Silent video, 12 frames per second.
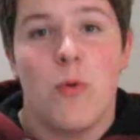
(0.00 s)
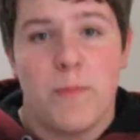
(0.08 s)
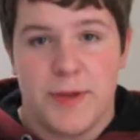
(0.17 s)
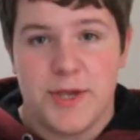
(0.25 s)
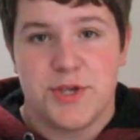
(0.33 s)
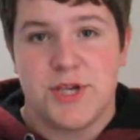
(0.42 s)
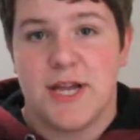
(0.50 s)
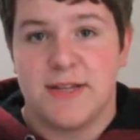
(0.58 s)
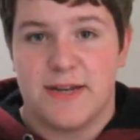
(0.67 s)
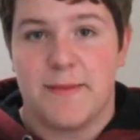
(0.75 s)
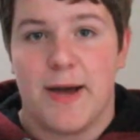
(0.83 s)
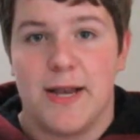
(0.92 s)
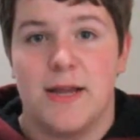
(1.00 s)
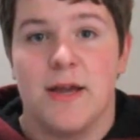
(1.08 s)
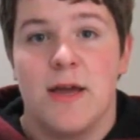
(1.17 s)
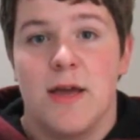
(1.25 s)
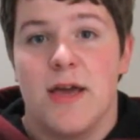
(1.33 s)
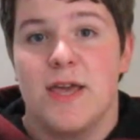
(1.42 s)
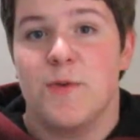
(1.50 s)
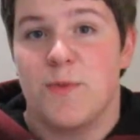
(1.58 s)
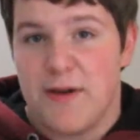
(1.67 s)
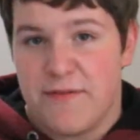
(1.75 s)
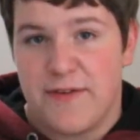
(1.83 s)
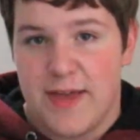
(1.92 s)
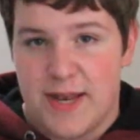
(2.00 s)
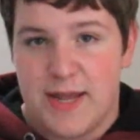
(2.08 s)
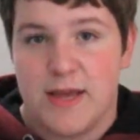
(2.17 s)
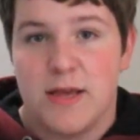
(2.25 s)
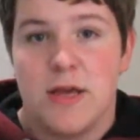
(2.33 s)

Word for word: O Peach, ele trabalha em um café, né?